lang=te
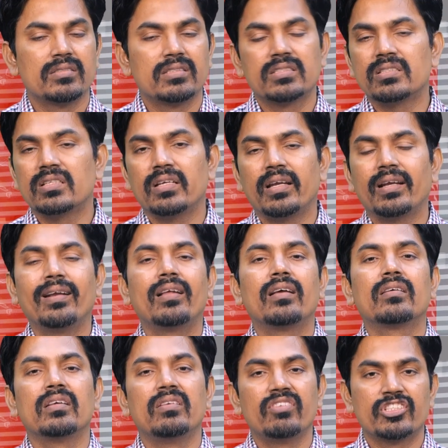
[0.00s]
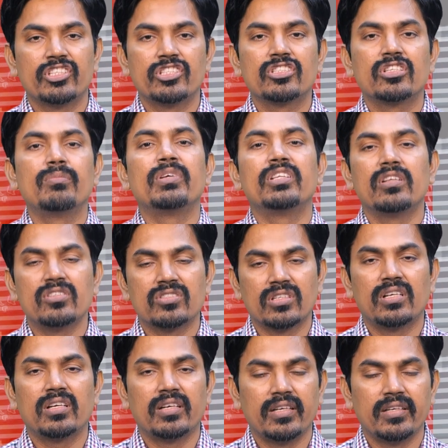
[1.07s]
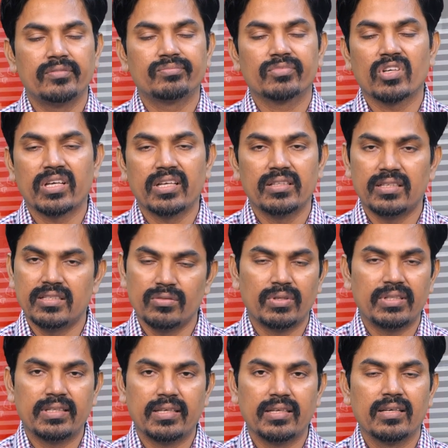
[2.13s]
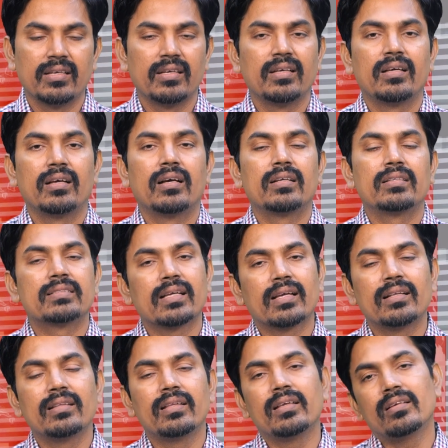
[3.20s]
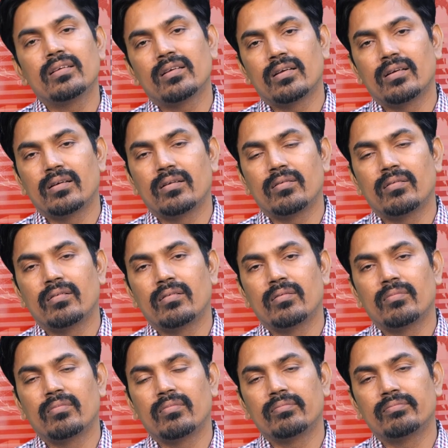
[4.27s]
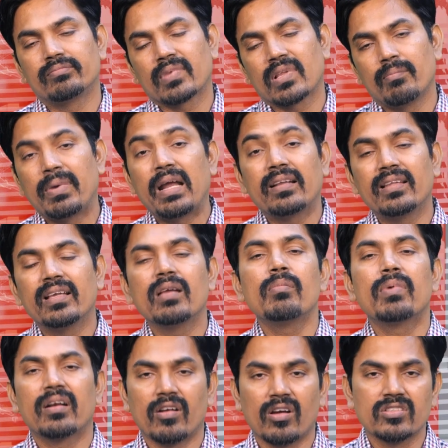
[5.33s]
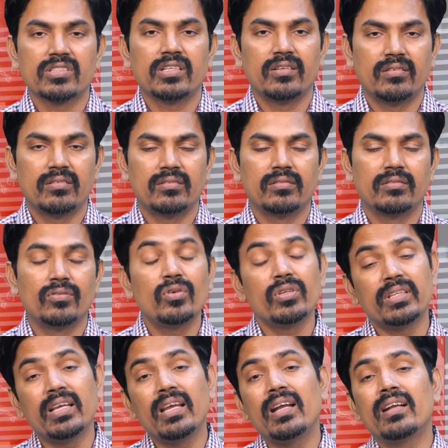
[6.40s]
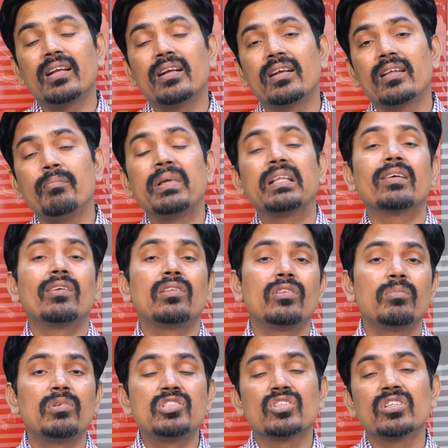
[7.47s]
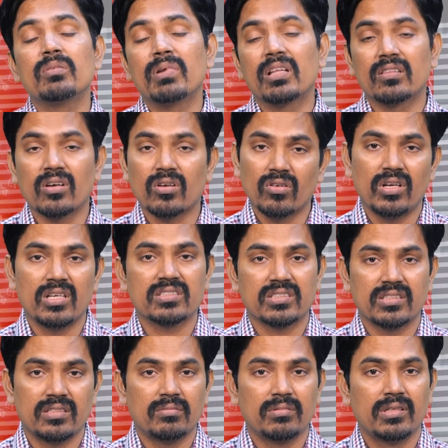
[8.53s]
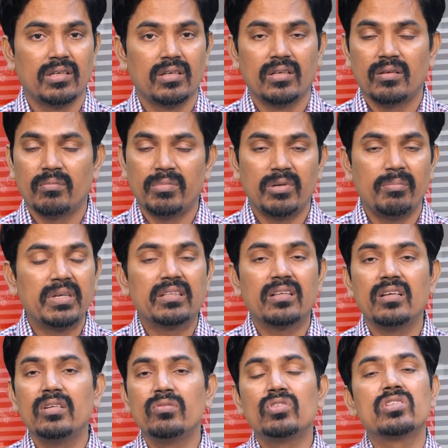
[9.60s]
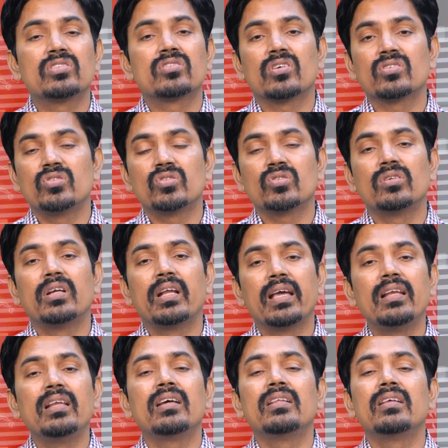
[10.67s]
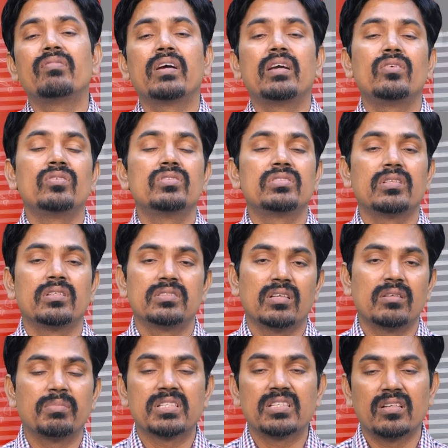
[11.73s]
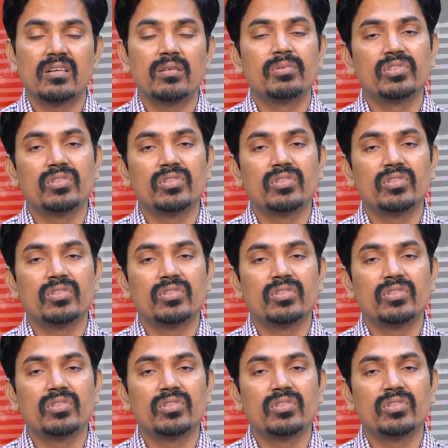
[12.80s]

సిక్స్టీ ఎయిట్ ల్యాక్ ఇన్వెస్ట్ చేశాను మీకు తెలుసు ఆల్రెడీ ఓకే దట్ ఈస్ వన్ థింగ్ అండ్ సెకండ్ థింగ్ బ్యాడ్ థింగ్ మనం రాంగ్ సైడ్ ఉన్నాం గుడ్ థింగ్ ఏంటంటే మిగతా వాళ్ళతో పోల్చుకుంటే మనం తక్కువ లాస్ అయ్యాం మీరు మిగతా ఇండివిజువల్ స్టాక్స్ చూసుకుంటే డైలీ అదే ఫైవ్ టు సెవెన్ పర్సెంట్ డ్రాప్